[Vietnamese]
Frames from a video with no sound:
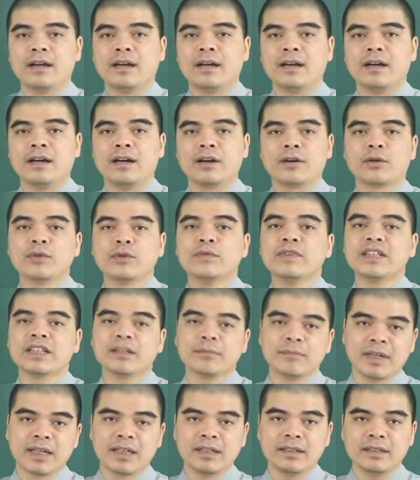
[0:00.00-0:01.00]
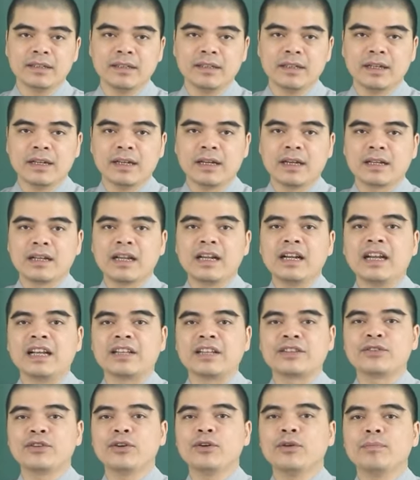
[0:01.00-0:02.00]
À, quý vị thân mến, đây
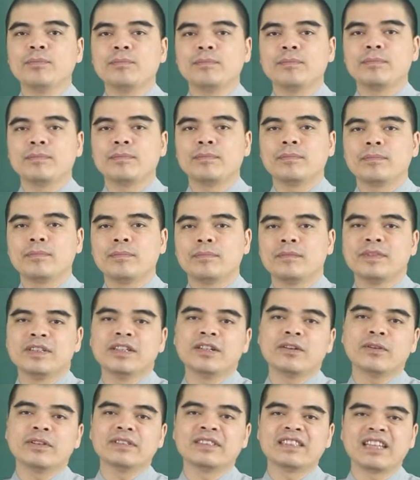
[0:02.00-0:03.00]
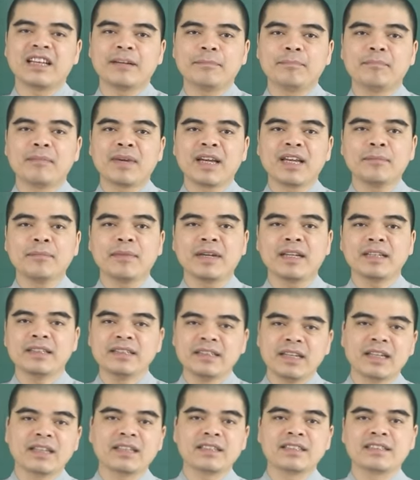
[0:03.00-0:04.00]
là top những con giáp may mắn
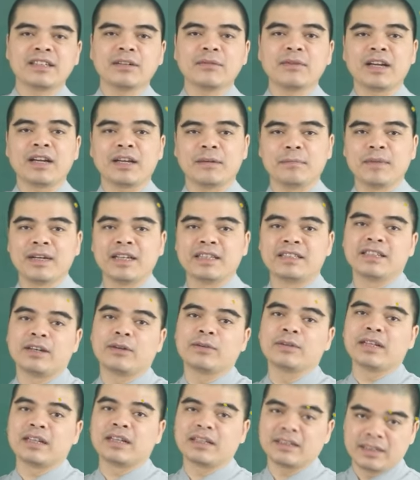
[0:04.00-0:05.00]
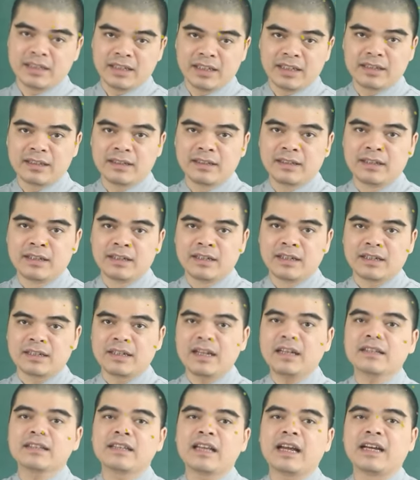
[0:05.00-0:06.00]
nhất trong ngày 16 tháng riêng,
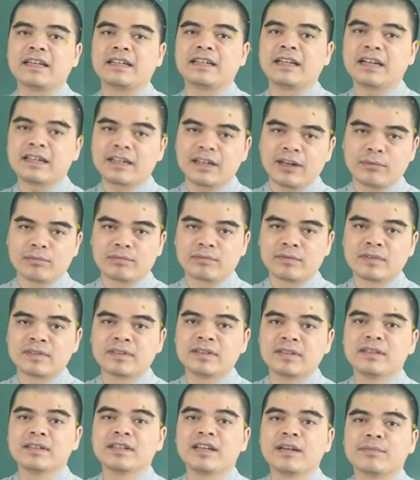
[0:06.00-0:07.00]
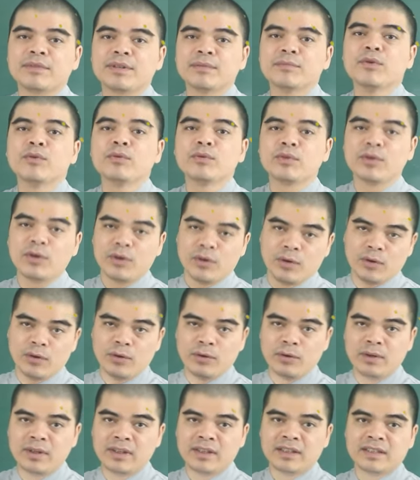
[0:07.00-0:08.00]
đắc tài đắc lộc, sự nghiệp thì bùng
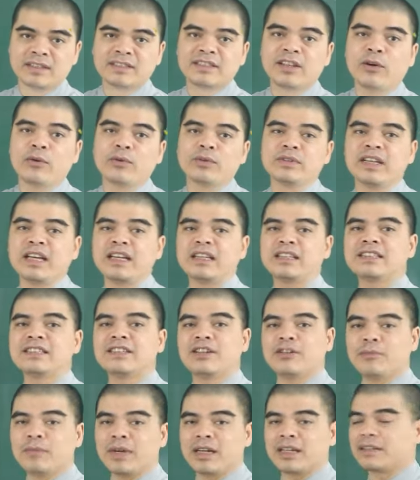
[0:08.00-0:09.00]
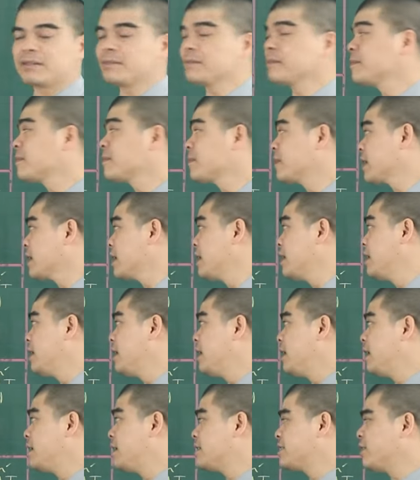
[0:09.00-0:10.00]
nổ, giàu nhanh chóng mặt
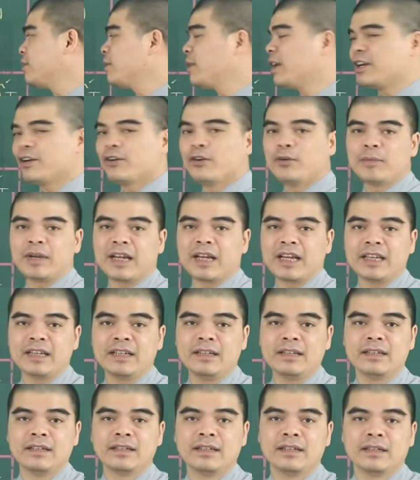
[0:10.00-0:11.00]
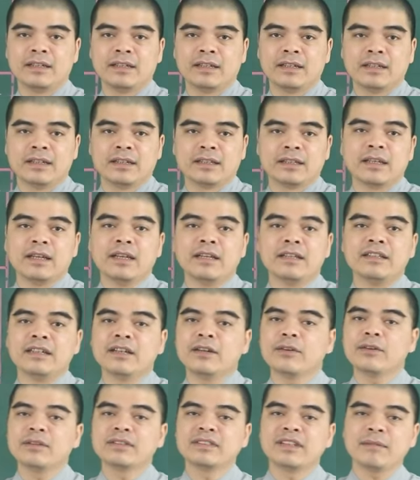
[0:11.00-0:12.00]
à, Trong ngày hôm nay thì
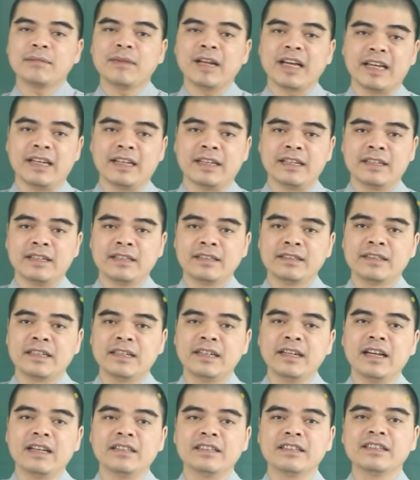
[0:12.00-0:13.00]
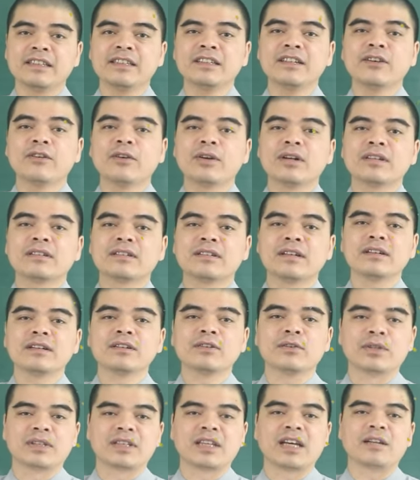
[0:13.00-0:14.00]
những con giáp này chính là những đứa con
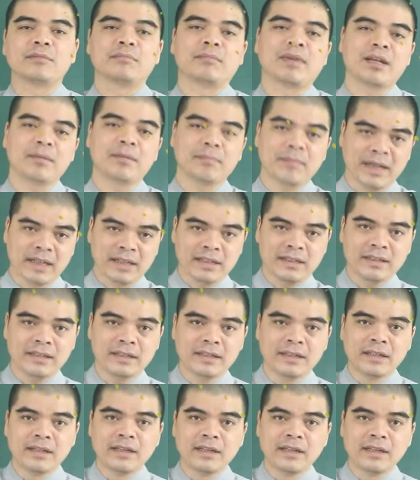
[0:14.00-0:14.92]
cưng của thần may mắn